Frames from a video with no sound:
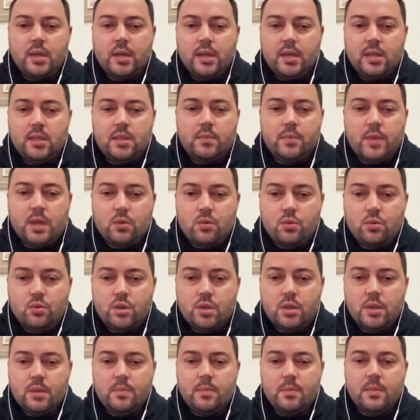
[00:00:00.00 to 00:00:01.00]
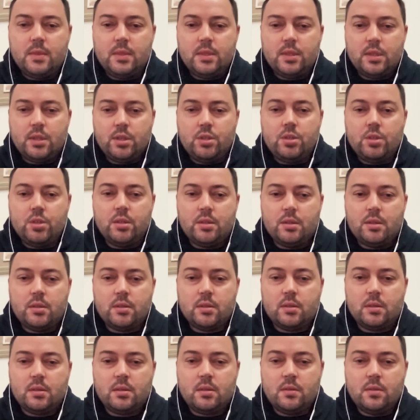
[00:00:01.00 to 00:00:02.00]
этим оружием, значит,
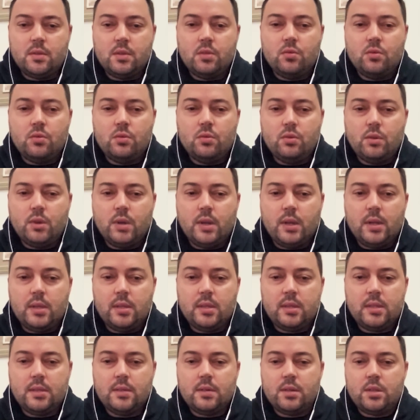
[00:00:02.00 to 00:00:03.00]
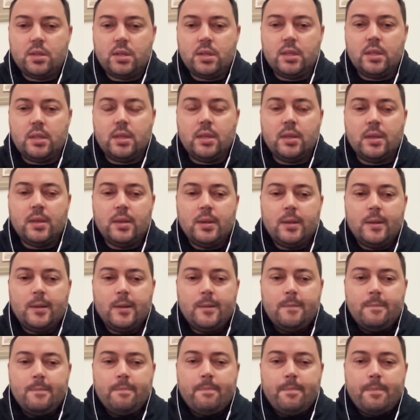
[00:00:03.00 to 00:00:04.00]
э, ведут дуэль. Это совершенно
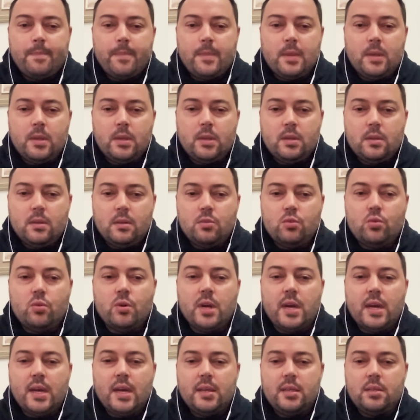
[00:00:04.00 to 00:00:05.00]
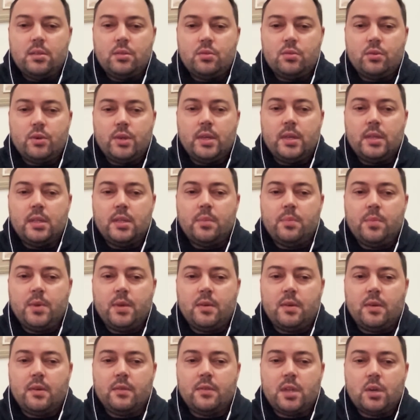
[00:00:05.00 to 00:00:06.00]
Э, другая история. Это
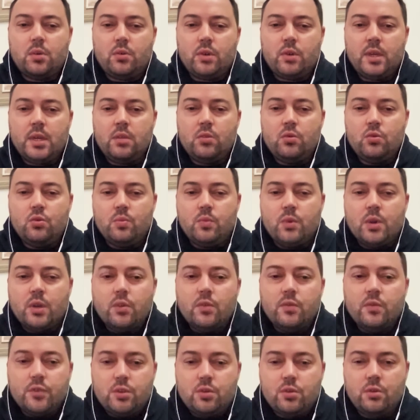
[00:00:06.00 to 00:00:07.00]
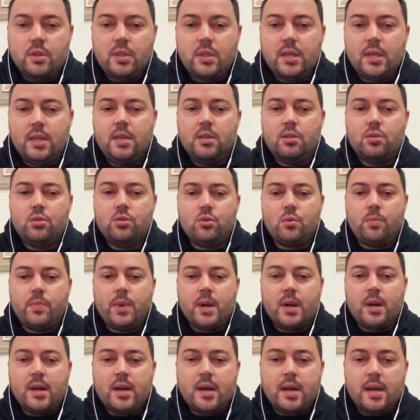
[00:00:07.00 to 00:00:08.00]
первое. Второе, я думаю все-таки, что
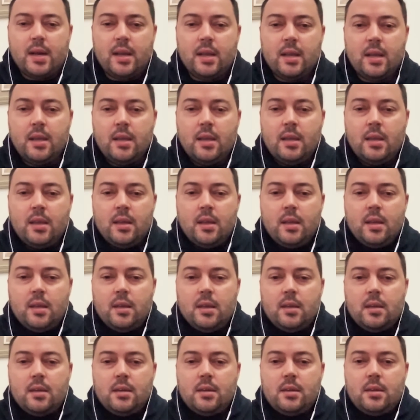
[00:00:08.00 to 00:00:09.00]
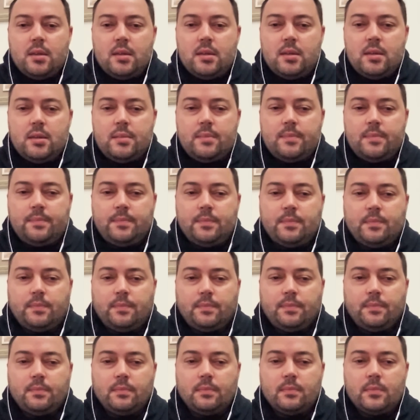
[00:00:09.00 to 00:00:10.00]
пока э,
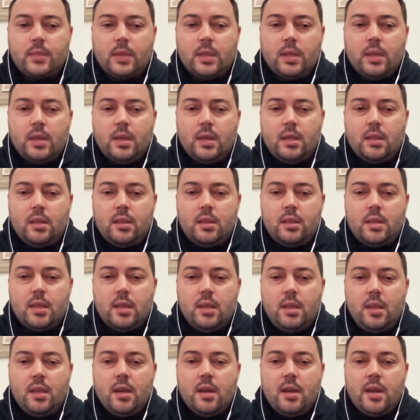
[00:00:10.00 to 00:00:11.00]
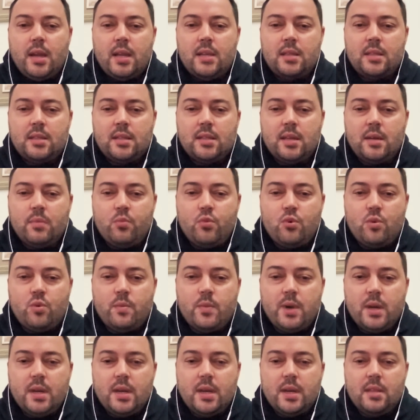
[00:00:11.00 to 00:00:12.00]
это не грязная
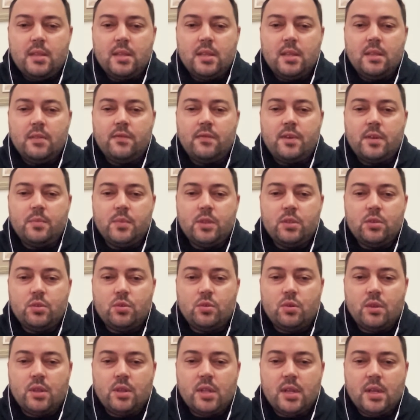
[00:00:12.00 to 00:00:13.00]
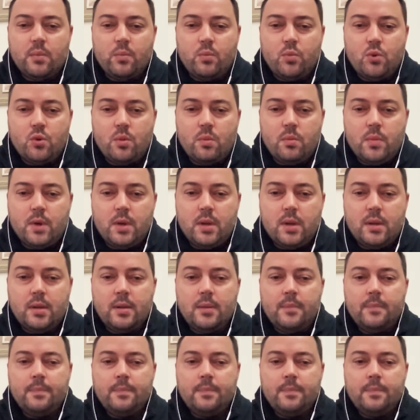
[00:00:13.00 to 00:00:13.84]
бомба, это информационная бомба,